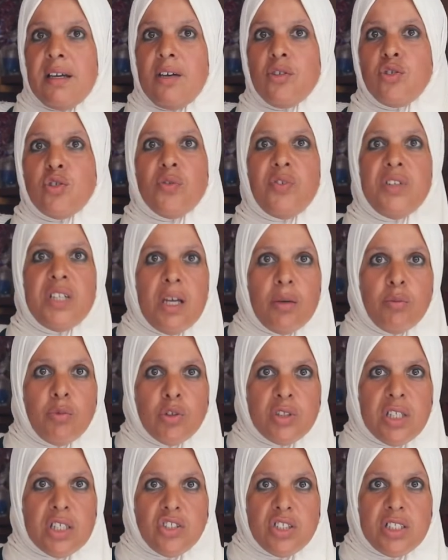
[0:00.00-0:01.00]
كنشوف
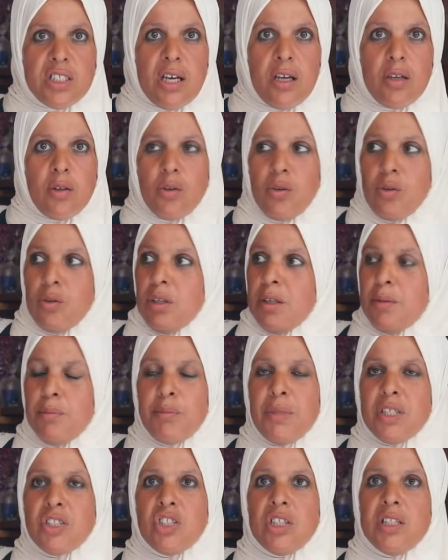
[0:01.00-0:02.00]
النموذج ديالو
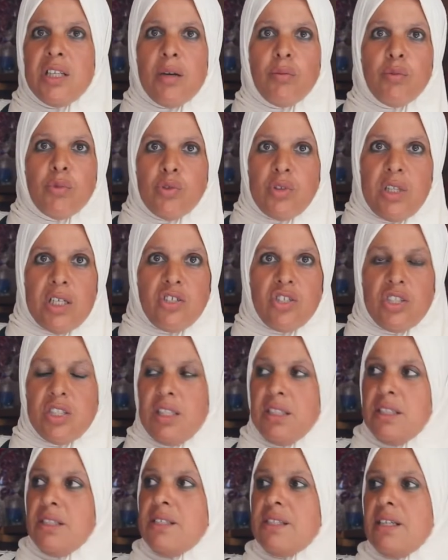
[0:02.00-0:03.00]
ماشي نموذج
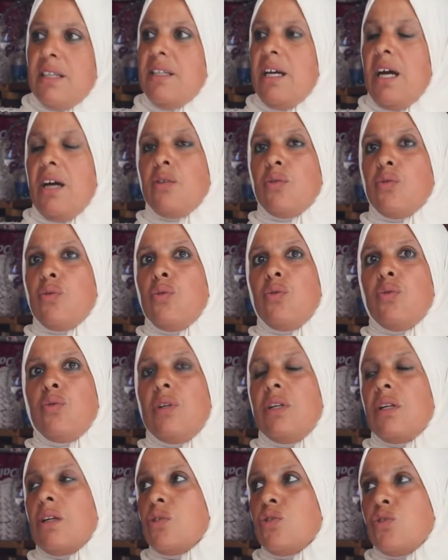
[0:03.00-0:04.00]
الانسان اللي
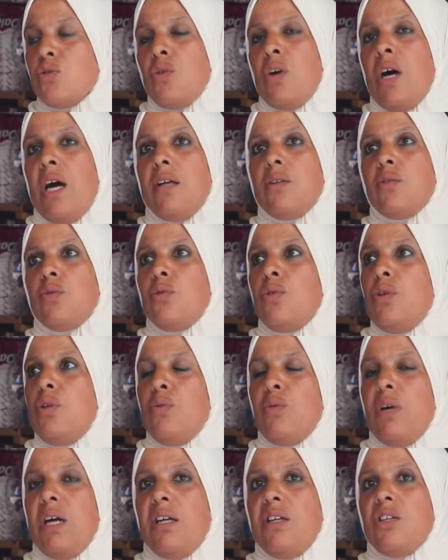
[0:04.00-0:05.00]
عنده القشوع عنده
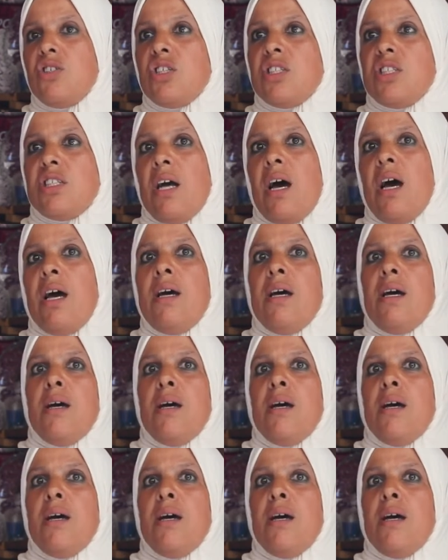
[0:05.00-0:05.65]
الحوايج جا